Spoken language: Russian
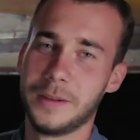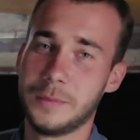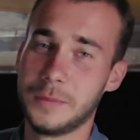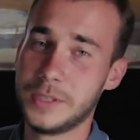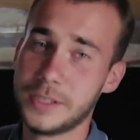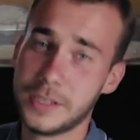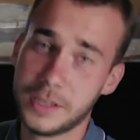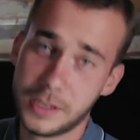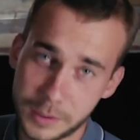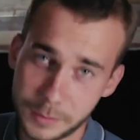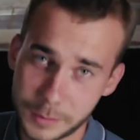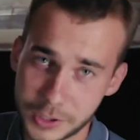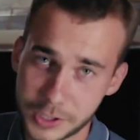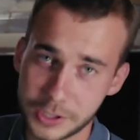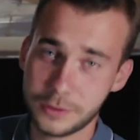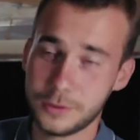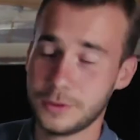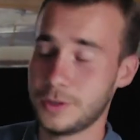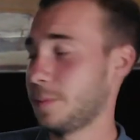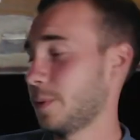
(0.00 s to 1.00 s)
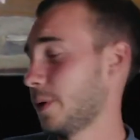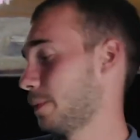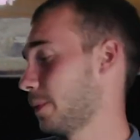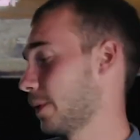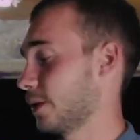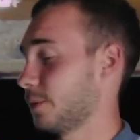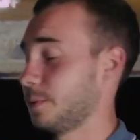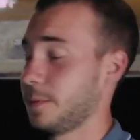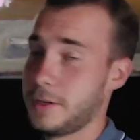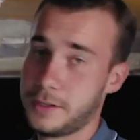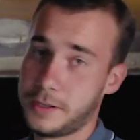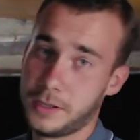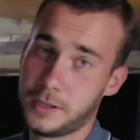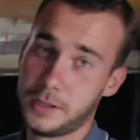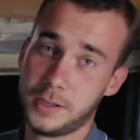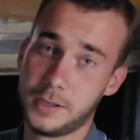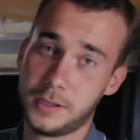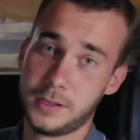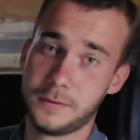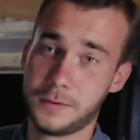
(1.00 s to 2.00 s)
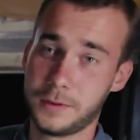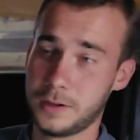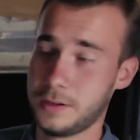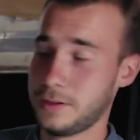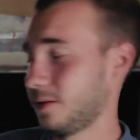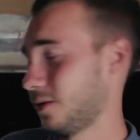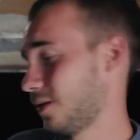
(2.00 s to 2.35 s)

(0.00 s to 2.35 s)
Мы сделали машину, теперь по косметике она выглядит